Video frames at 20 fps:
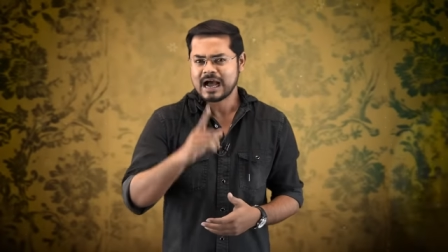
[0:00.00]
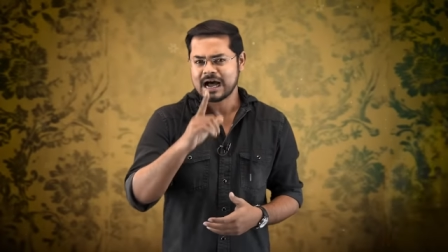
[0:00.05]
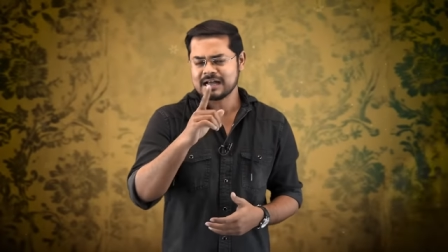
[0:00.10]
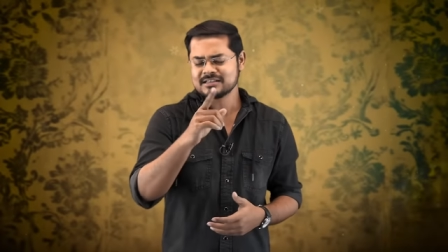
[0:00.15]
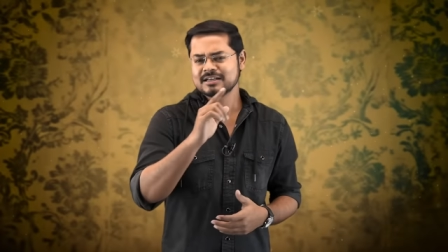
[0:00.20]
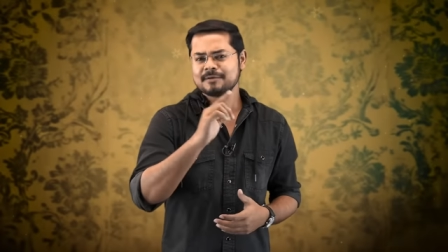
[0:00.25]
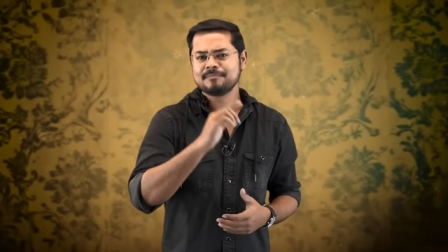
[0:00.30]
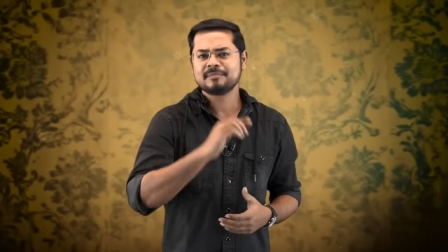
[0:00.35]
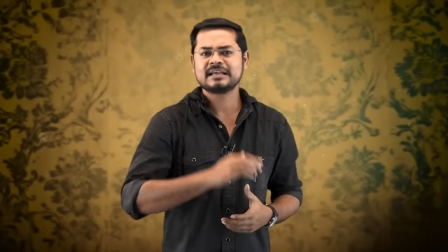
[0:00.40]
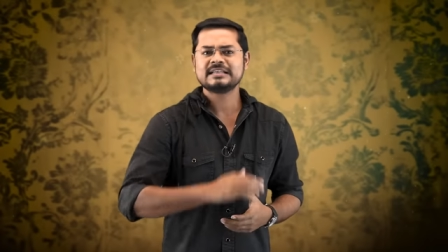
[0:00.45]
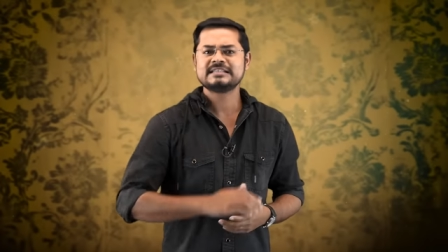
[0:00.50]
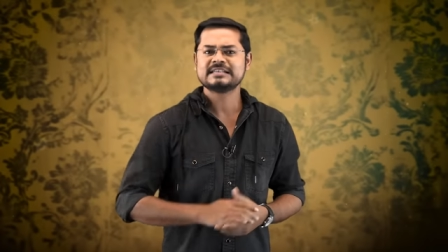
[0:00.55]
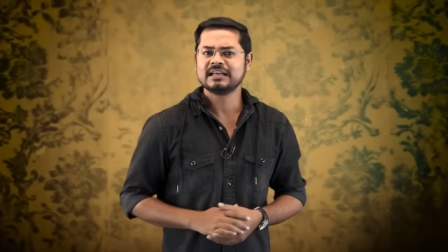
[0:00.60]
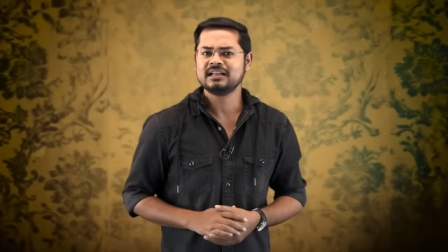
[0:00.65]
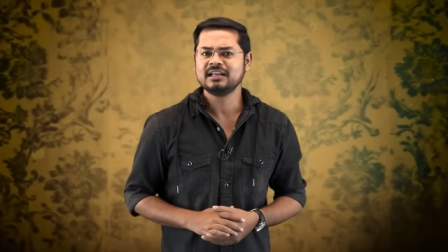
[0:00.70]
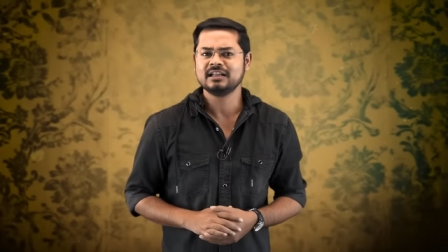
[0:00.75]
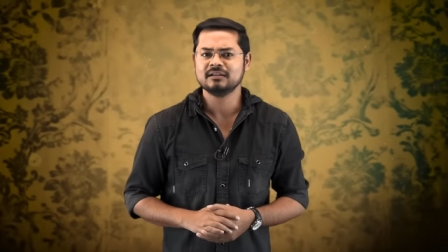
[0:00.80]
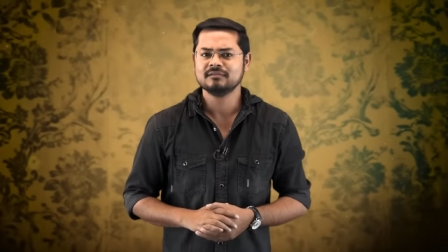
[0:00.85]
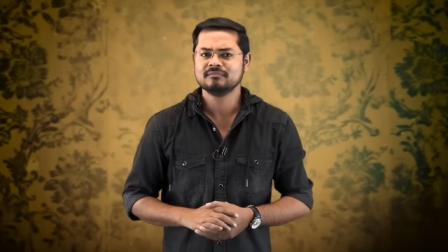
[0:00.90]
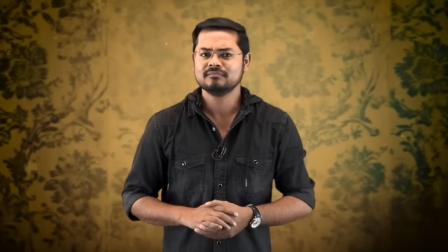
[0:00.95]
আচ্ছা আপনি কি
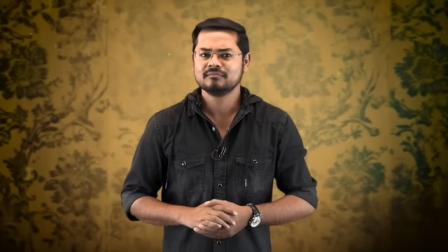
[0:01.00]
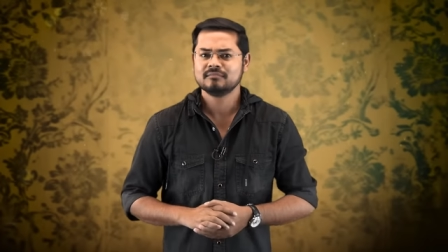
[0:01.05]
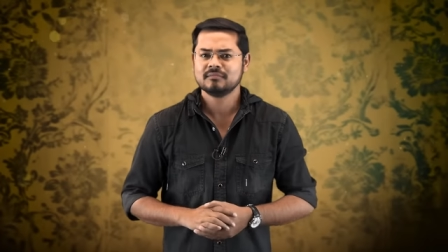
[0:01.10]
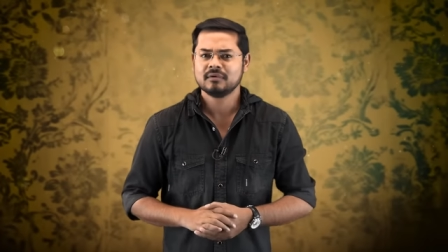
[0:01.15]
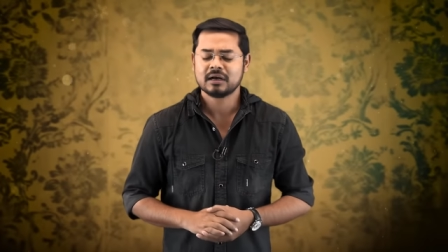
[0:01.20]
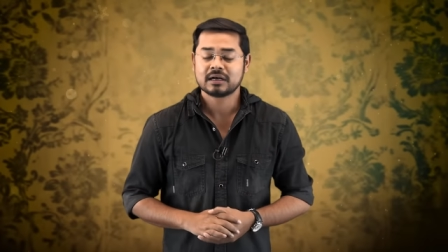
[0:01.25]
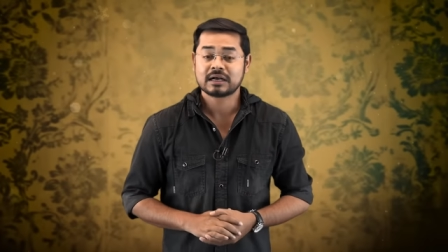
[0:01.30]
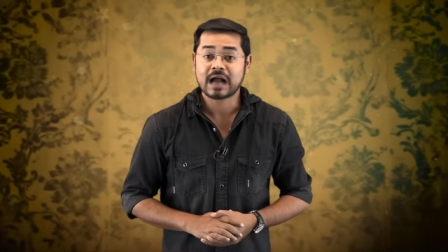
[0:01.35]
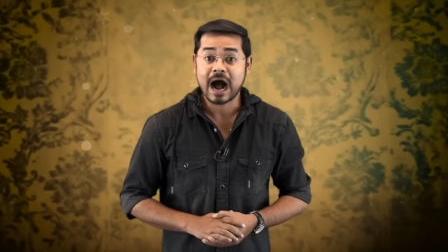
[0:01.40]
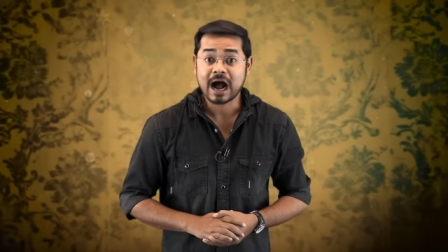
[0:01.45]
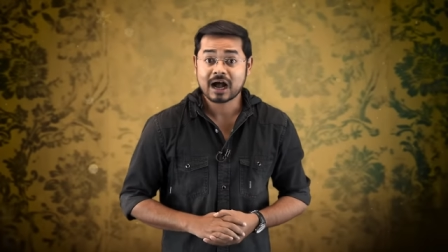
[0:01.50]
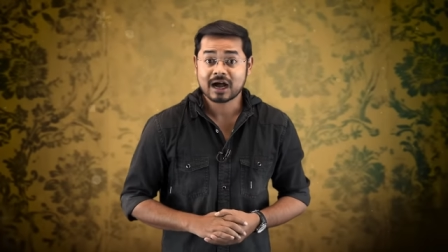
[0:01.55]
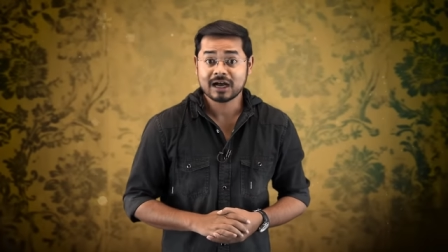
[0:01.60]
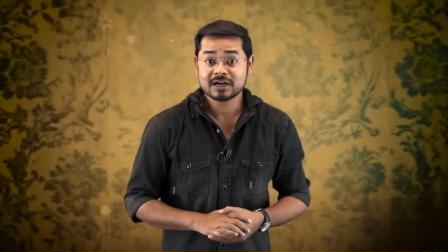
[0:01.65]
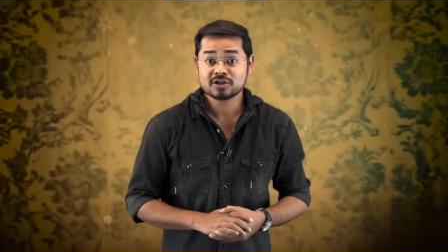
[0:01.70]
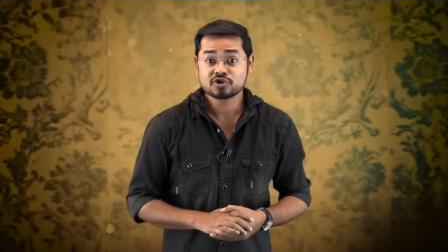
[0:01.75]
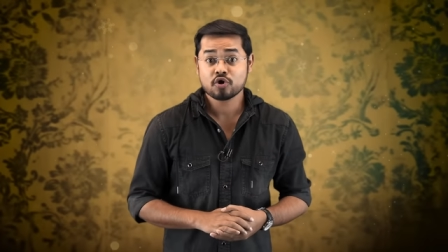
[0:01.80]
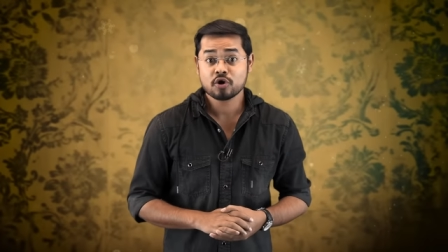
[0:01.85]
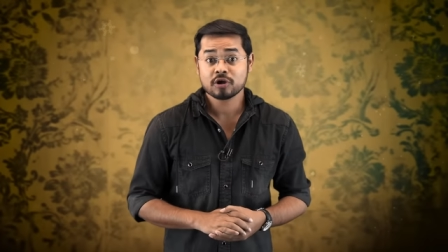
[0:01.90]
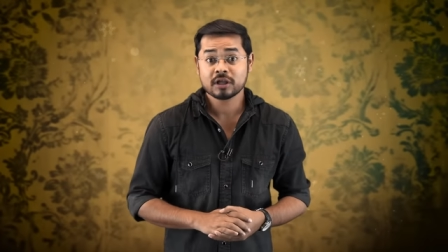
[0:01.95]
জানেন
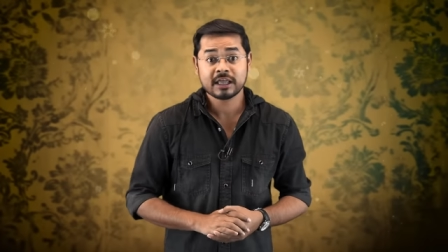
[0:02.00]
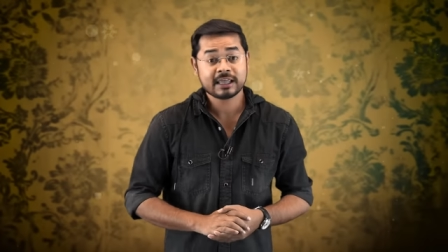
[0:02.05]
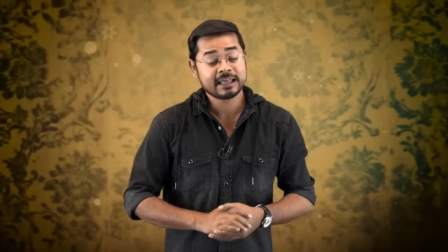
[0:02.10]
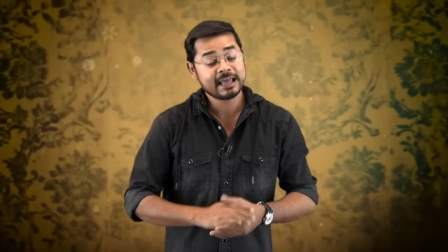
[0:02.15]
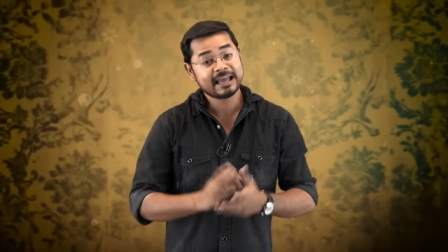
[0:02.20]
কাকার সঙ্গে